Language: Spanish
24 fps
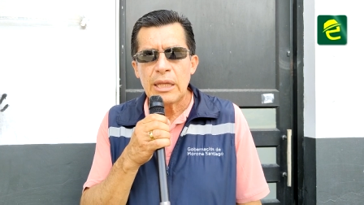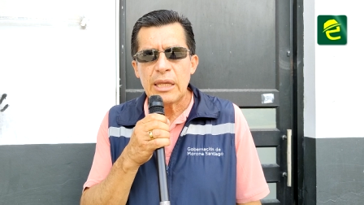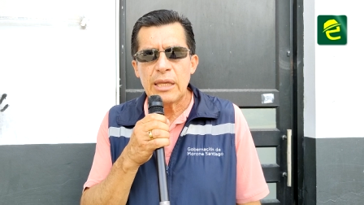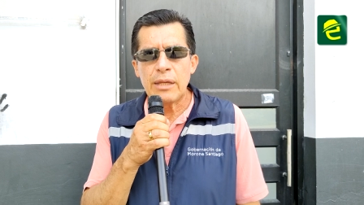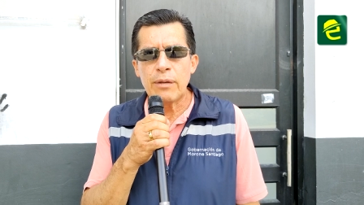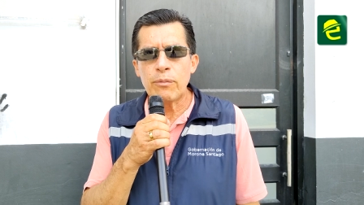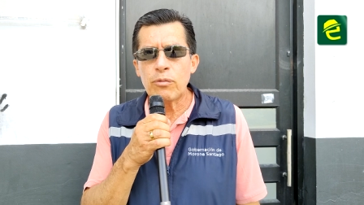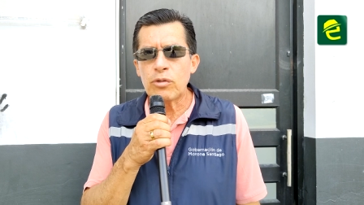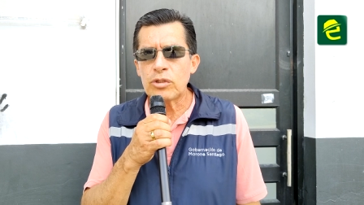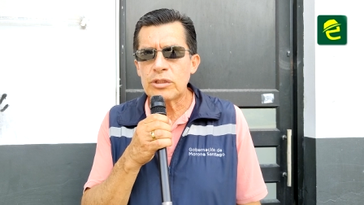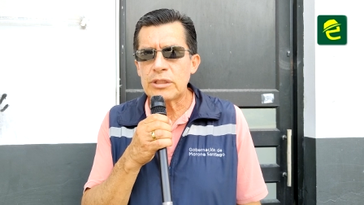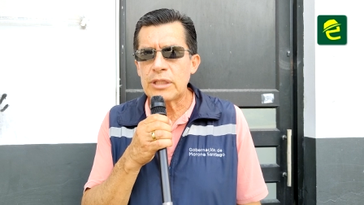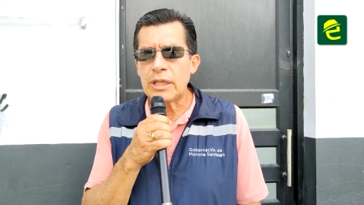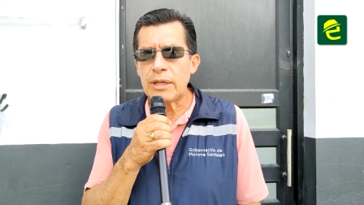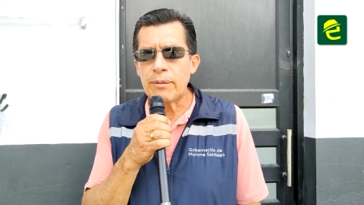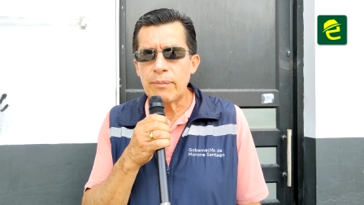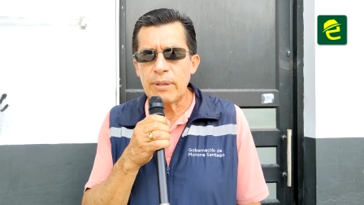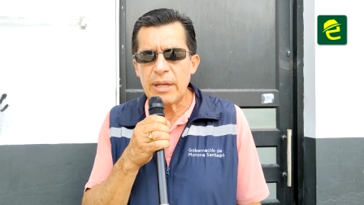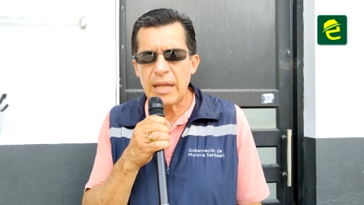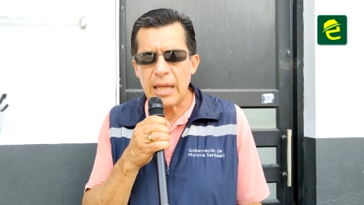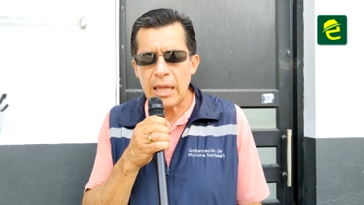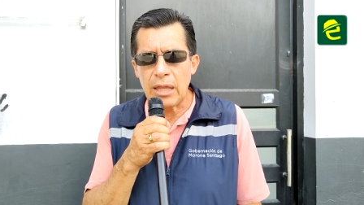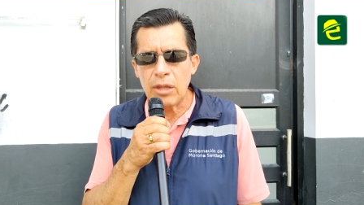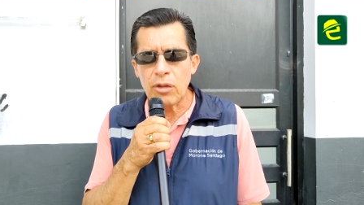y hemos
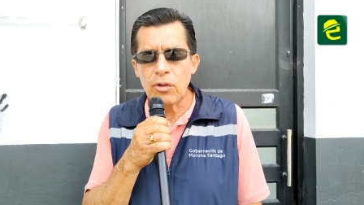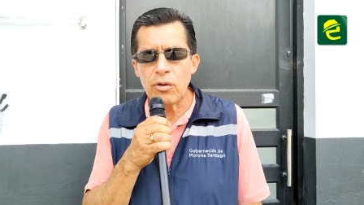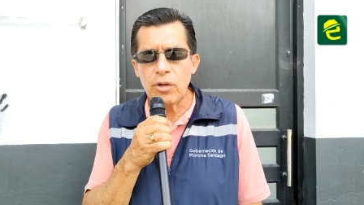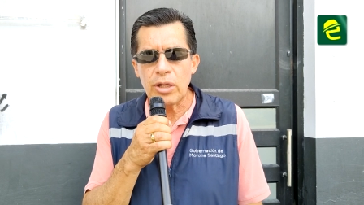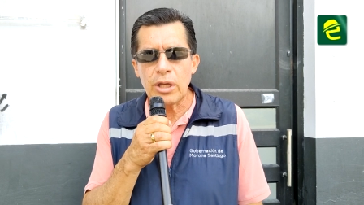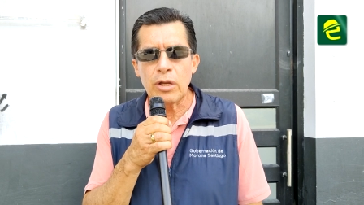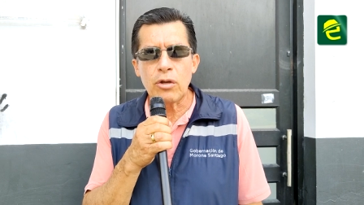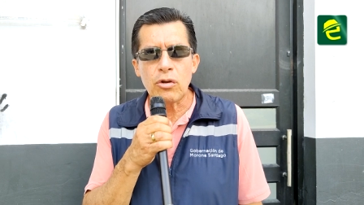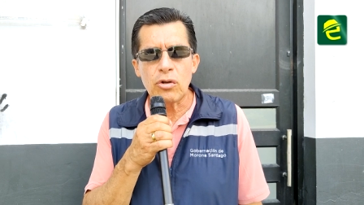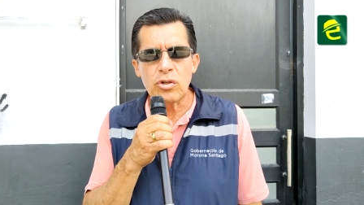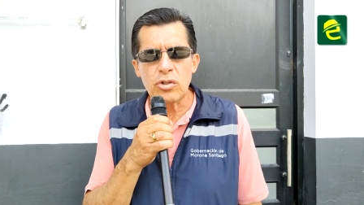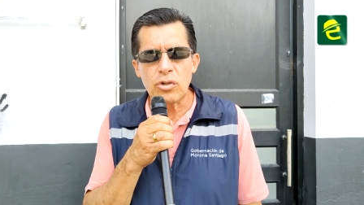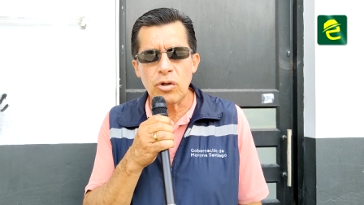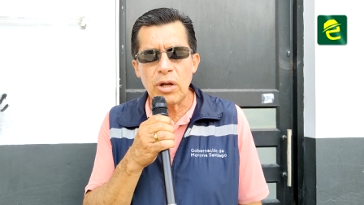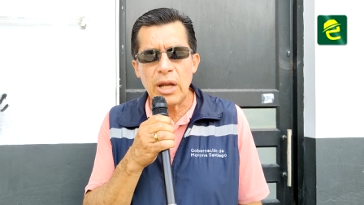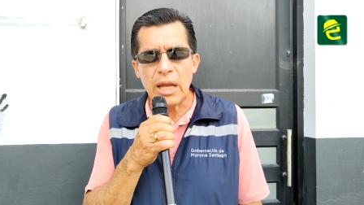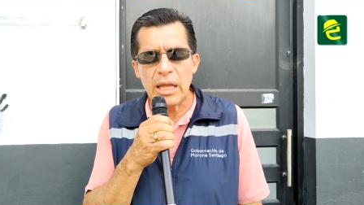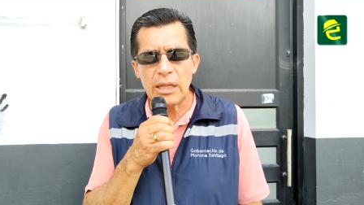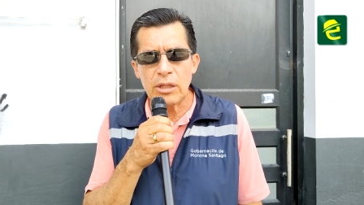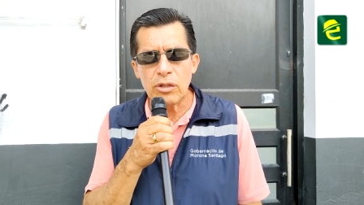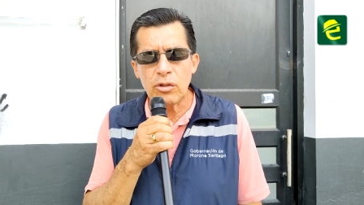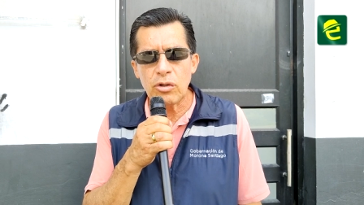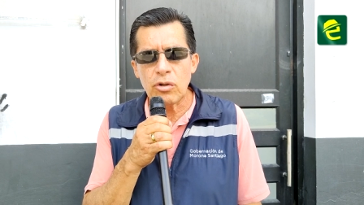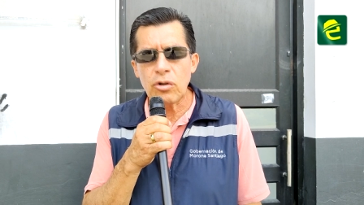terminado
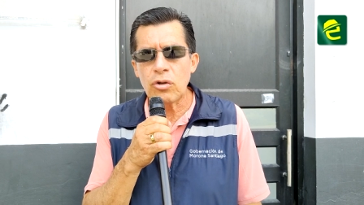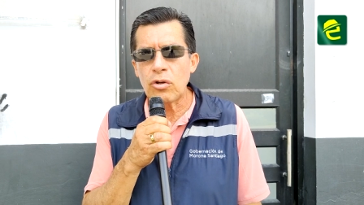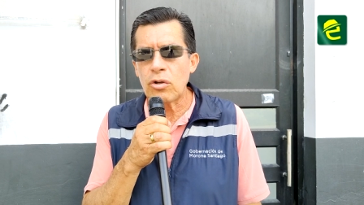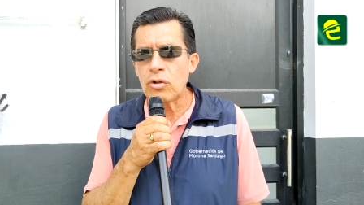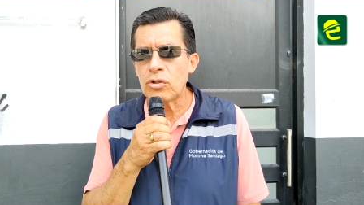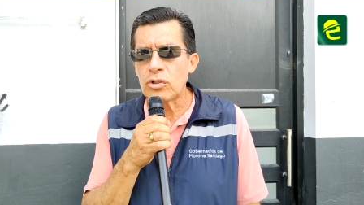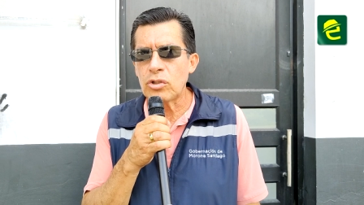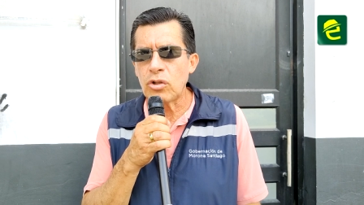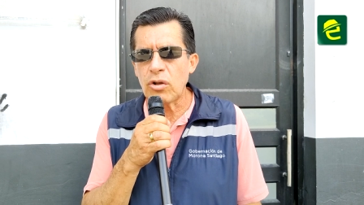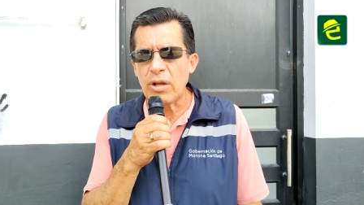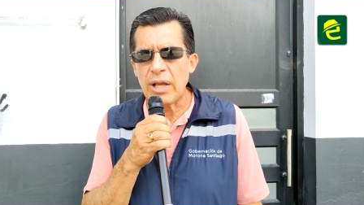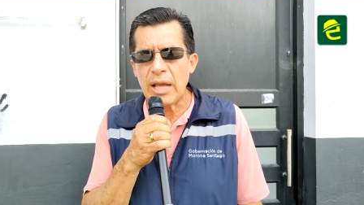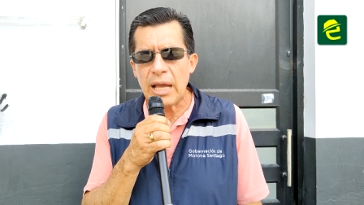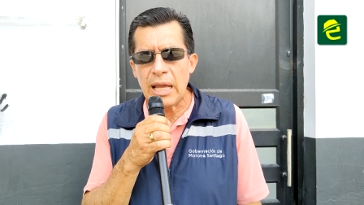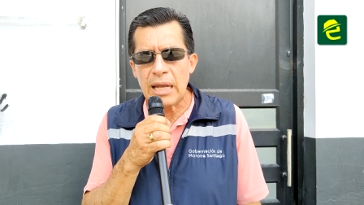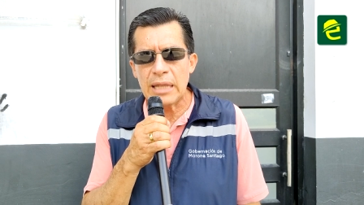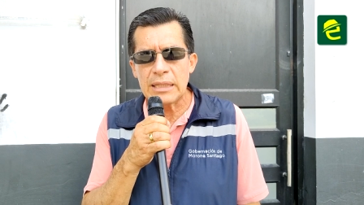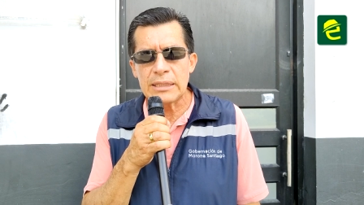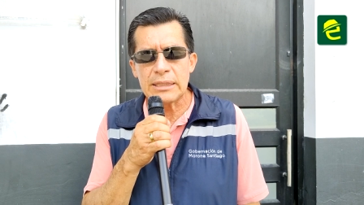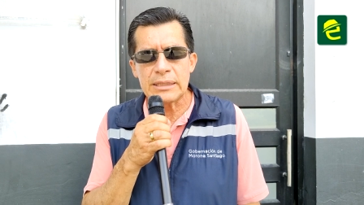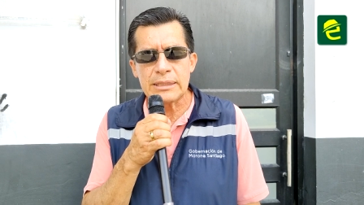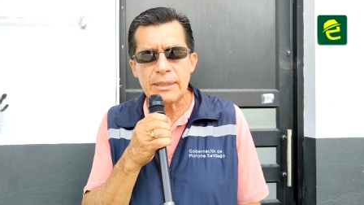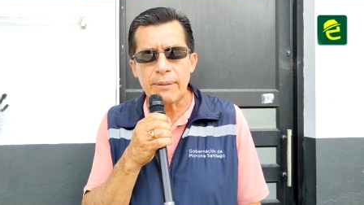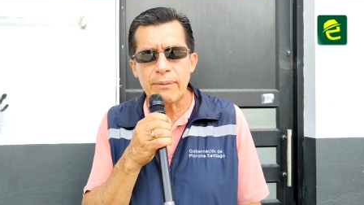controlando con los
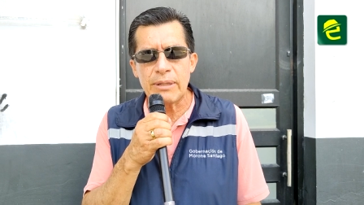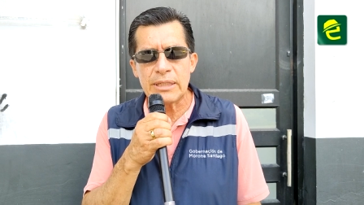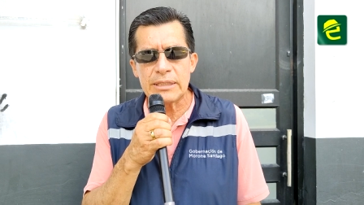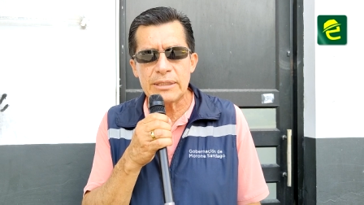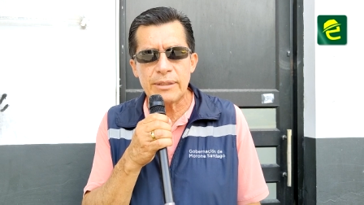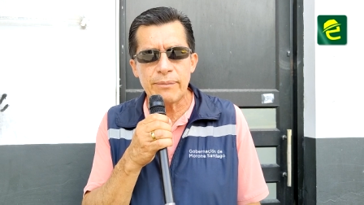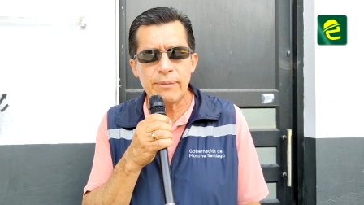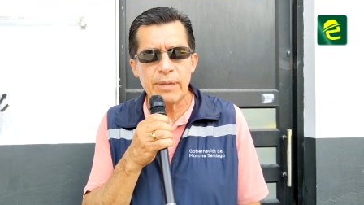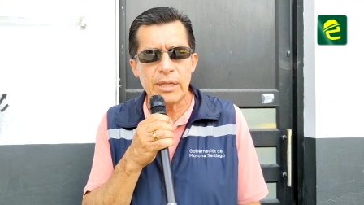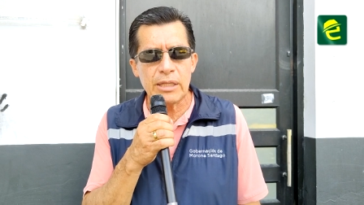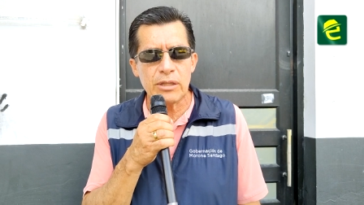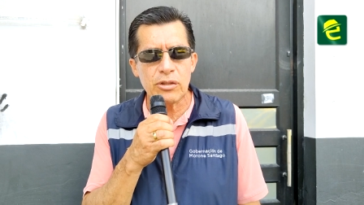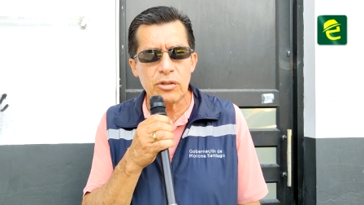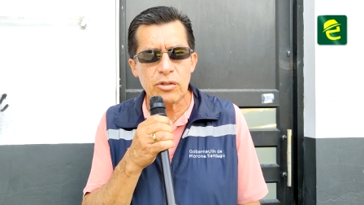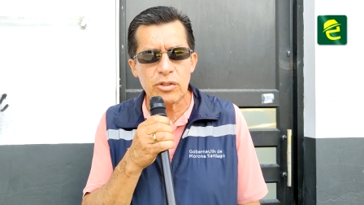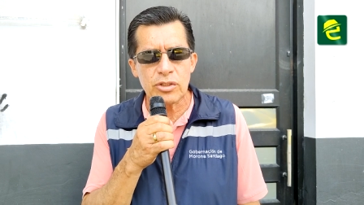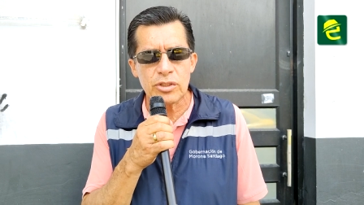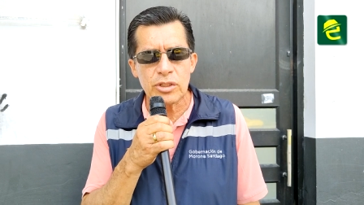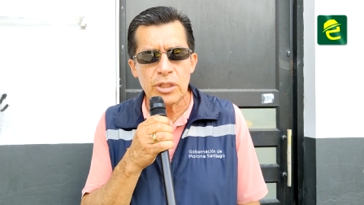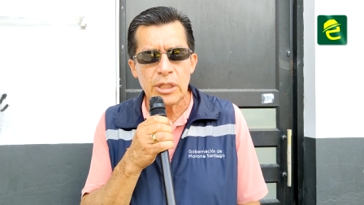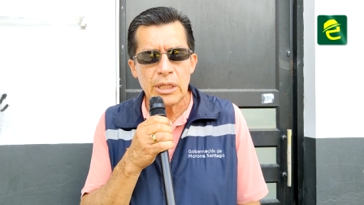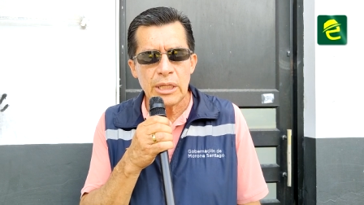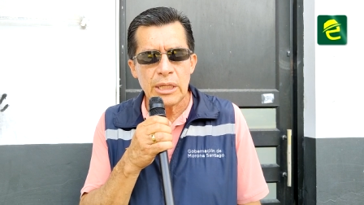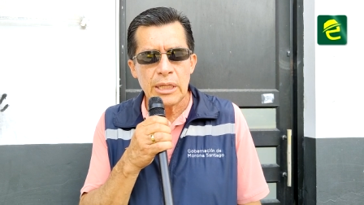locales,
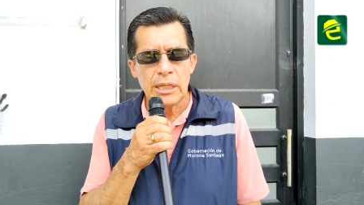establecimientos